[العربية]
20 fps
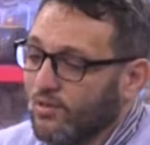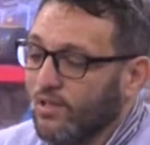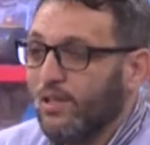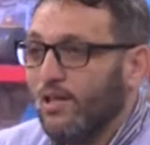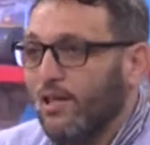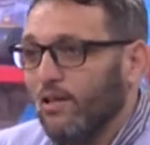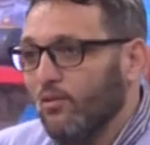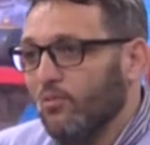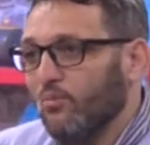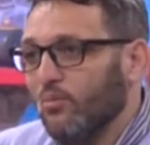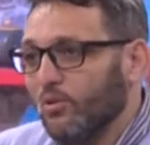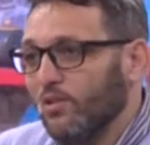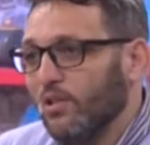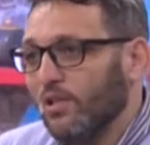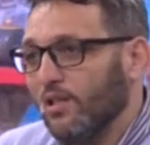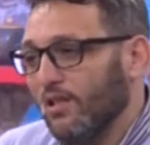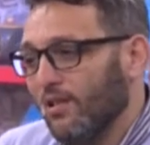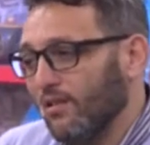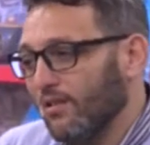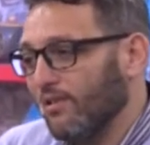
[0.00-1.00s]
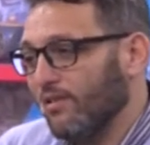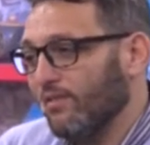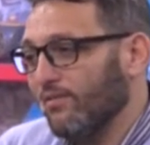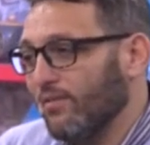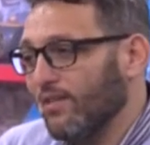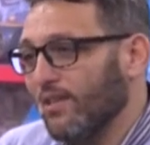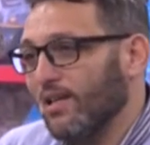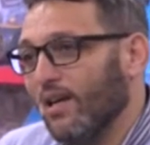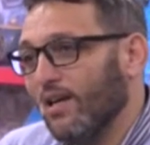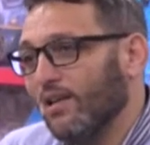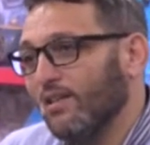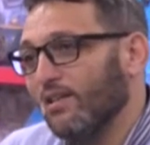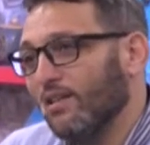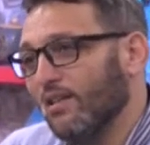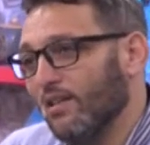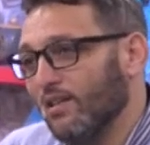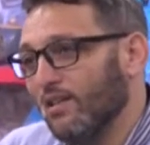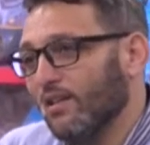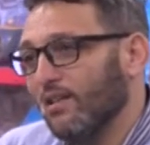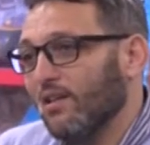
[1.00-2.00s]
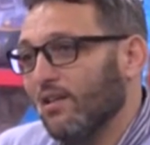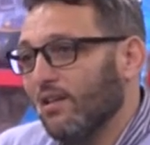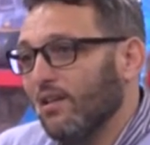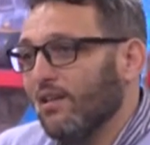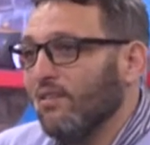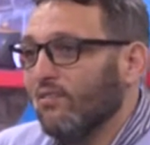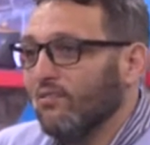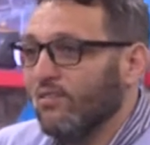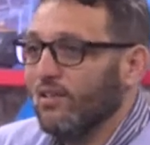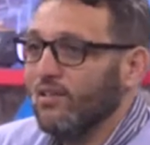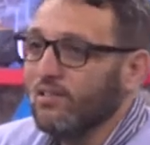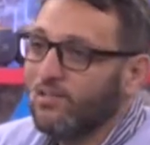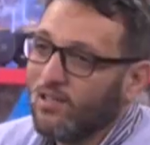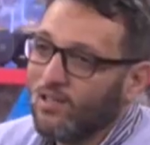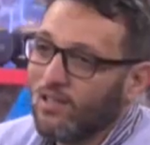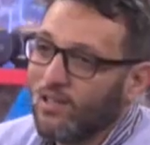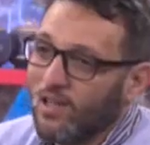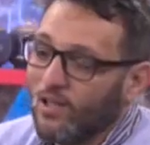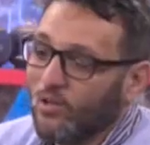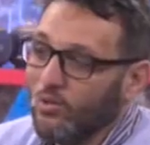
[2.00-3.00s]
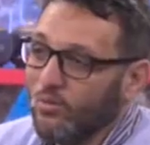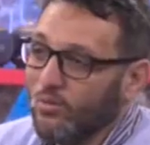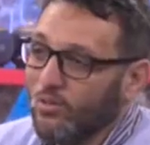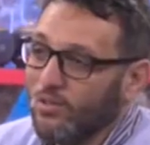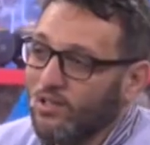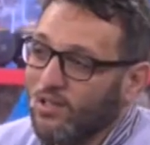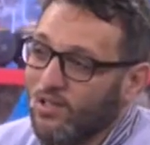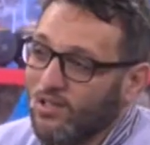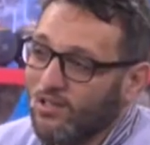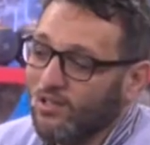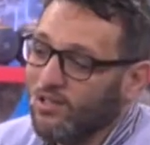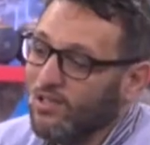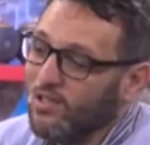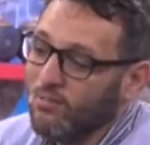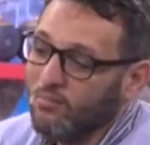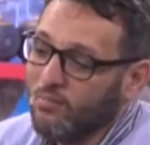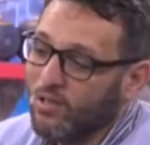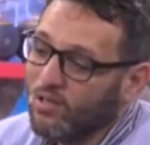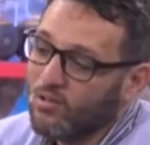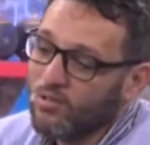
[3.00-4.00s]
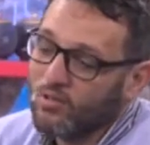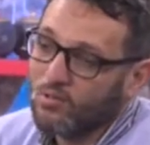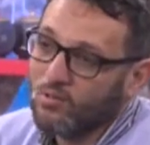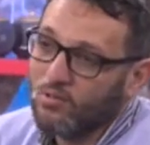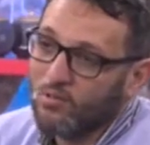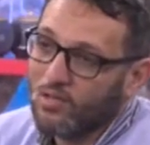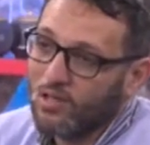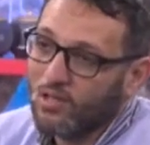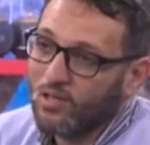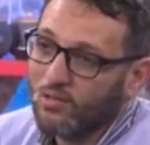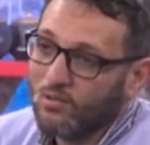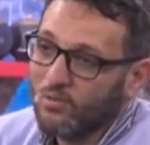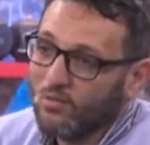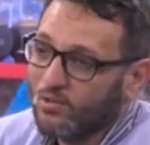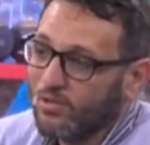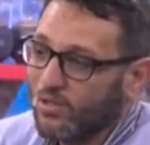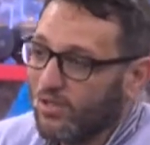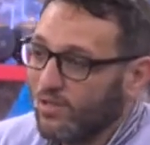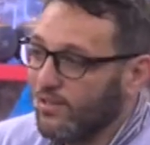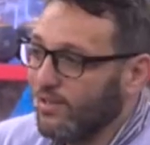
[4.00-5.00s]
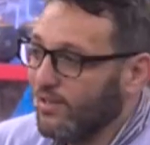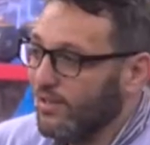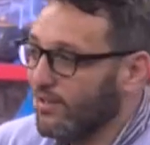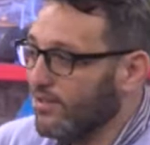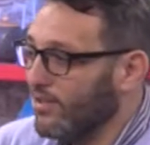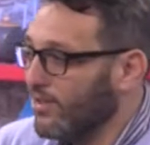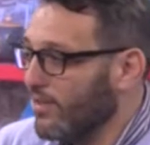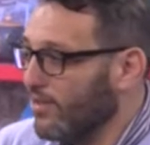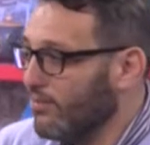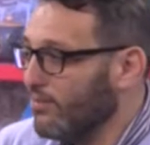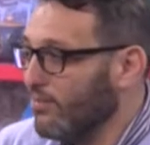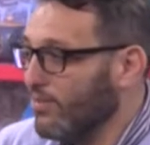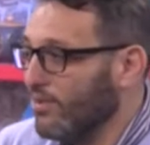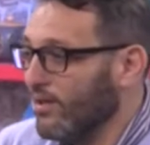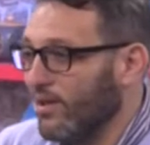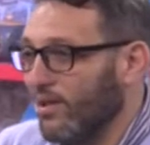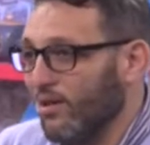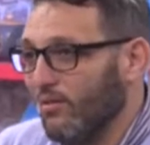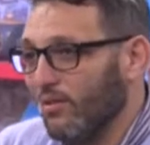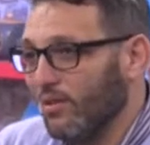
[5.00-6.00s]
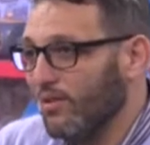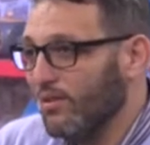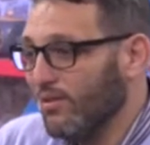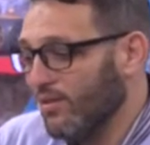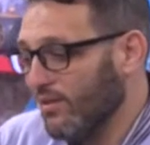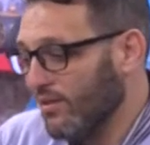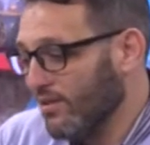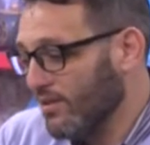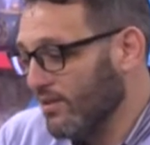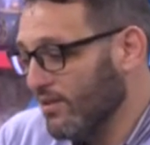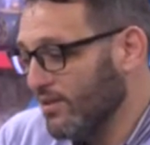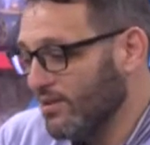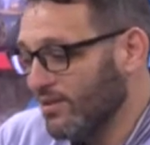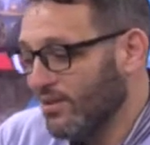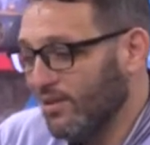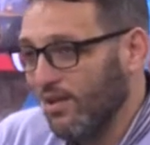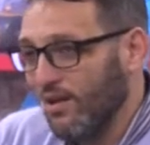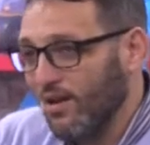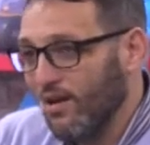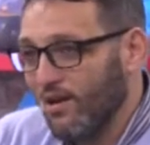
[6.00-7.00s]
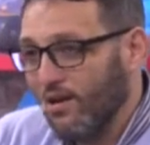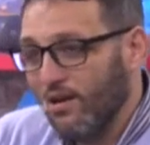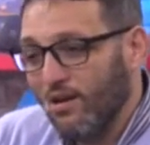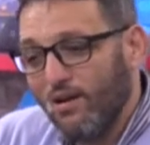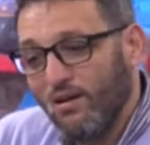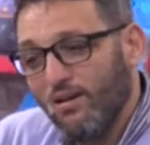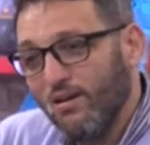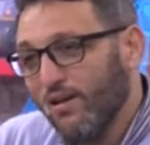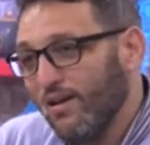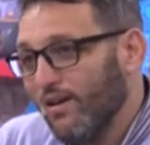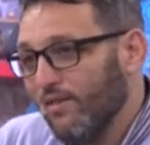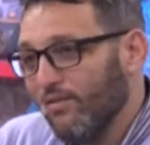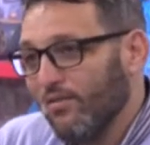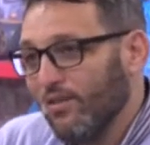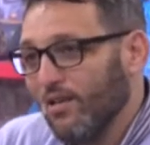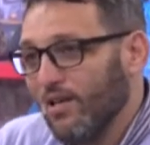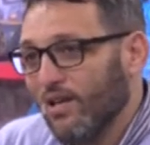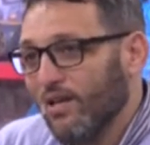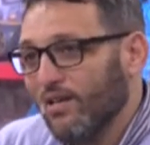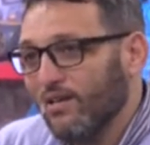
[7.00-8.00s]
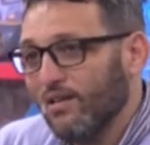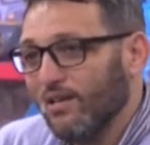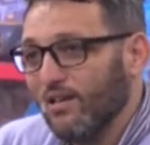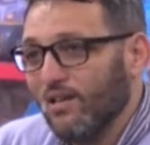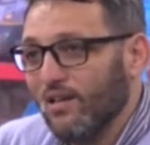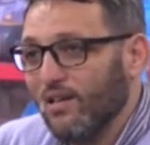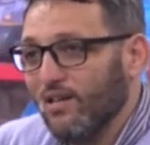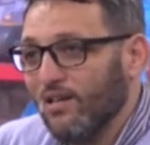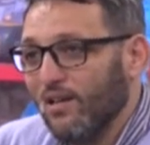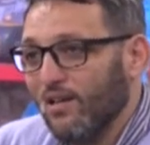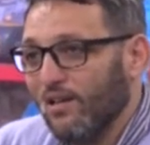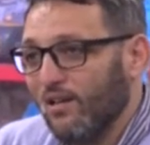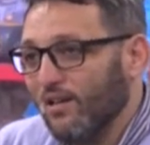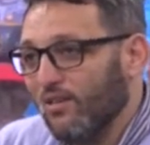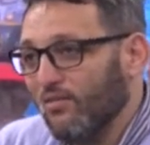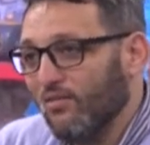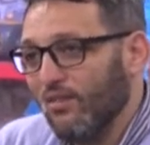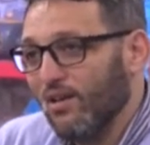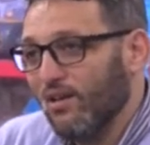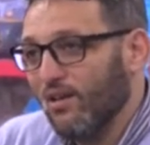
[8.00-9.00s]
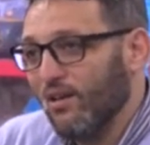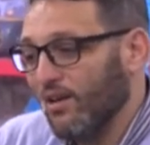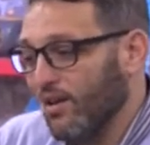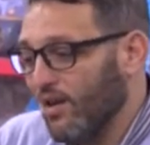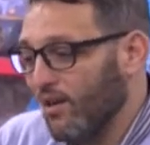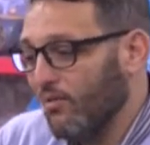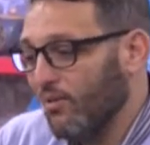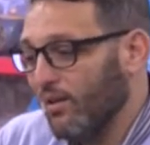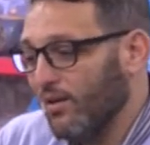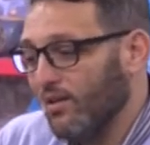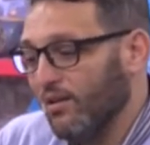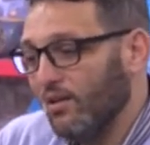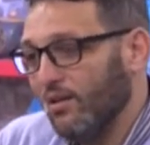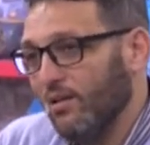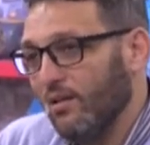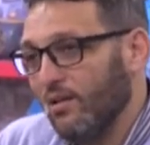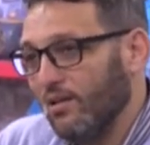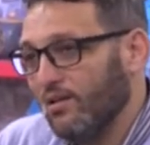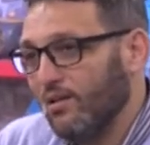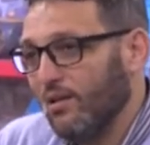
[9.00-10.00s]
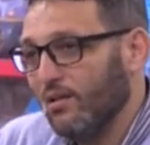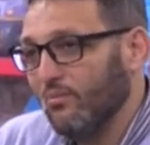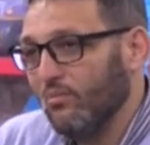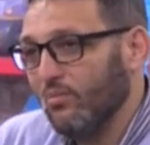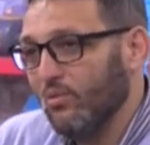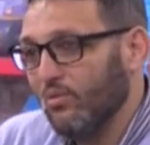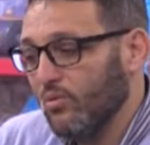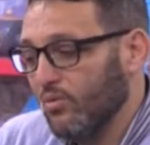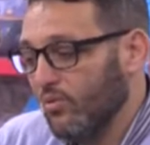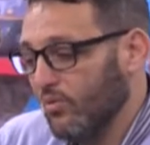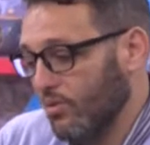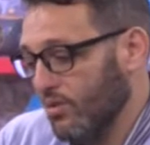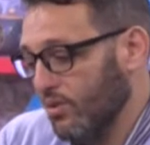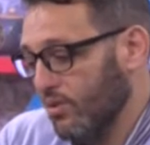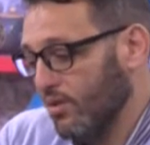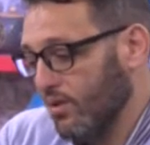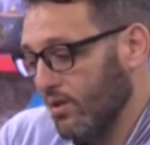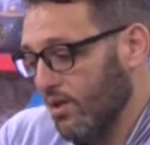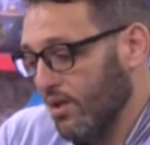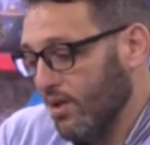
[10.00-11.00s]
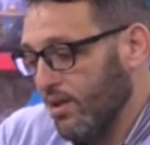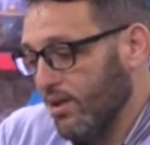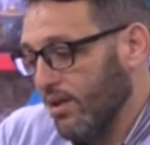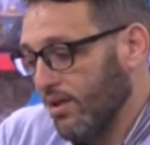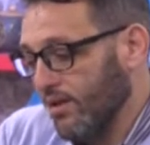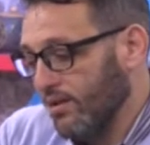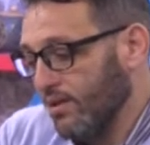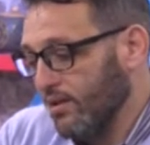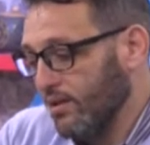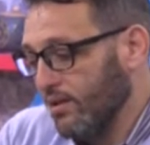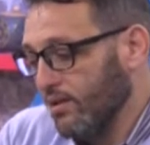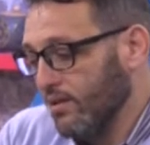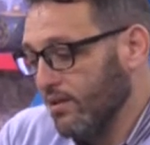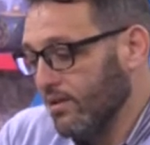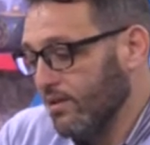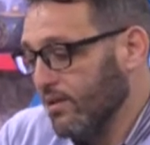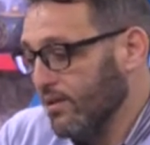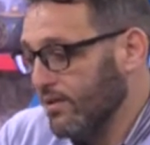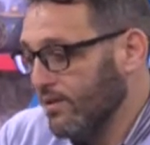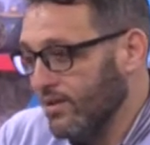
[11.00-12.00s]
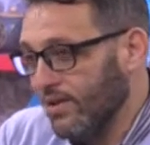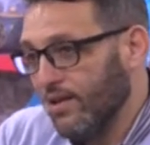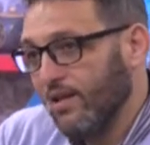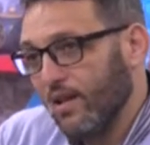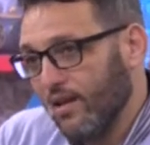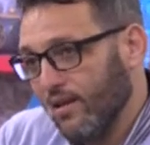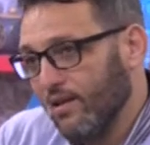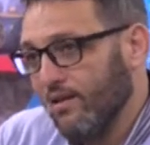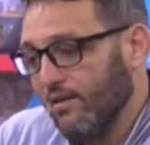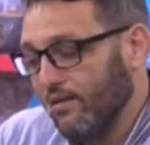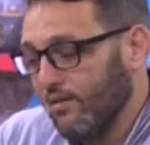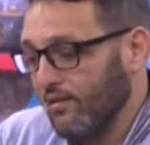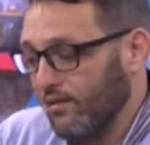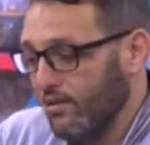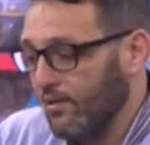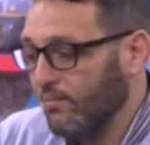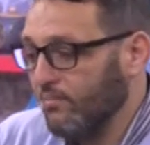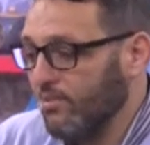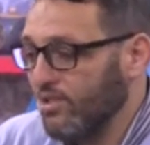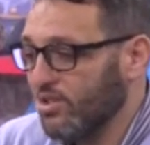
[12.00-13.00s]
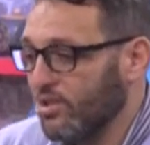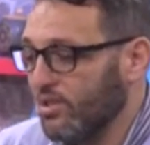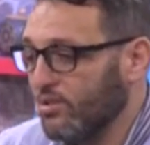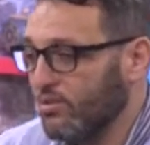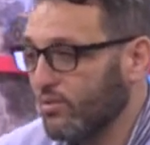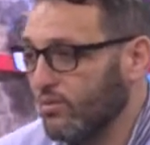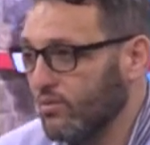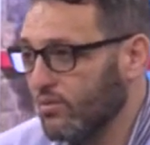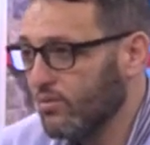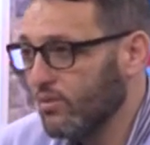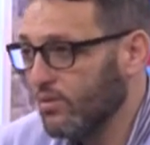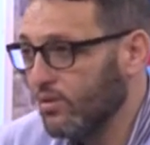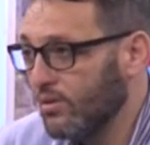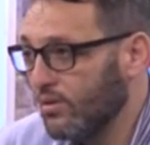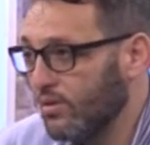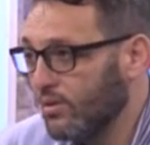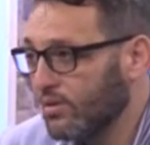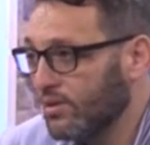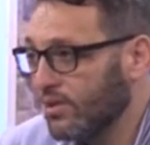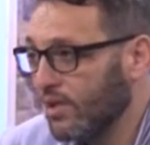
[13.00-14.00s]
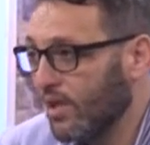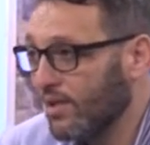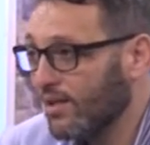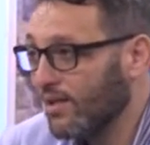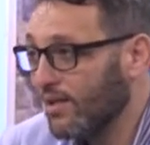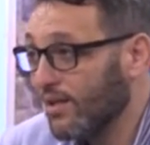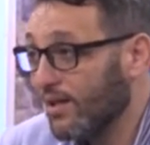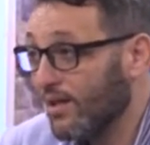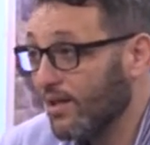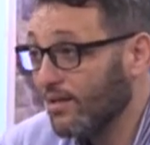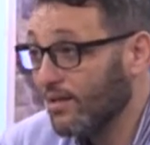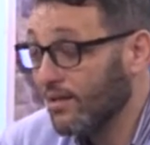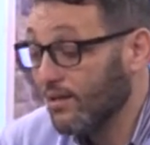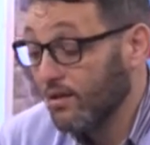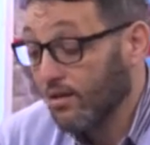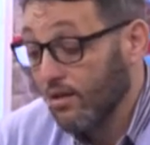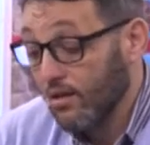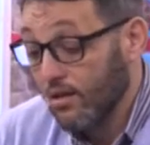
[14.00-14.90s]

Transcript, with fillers: ريغلومونتي يعني في, في اطار في آه، اطار قانوني, قانوني. يعني كيما الكود دو لا روت يعني احترام قوانين السياقه في الكارتين كذلك فيه قوانين اللي يحترموا يعني دي, دي راجل اللي باش يسوقوا سياره الكارتينغ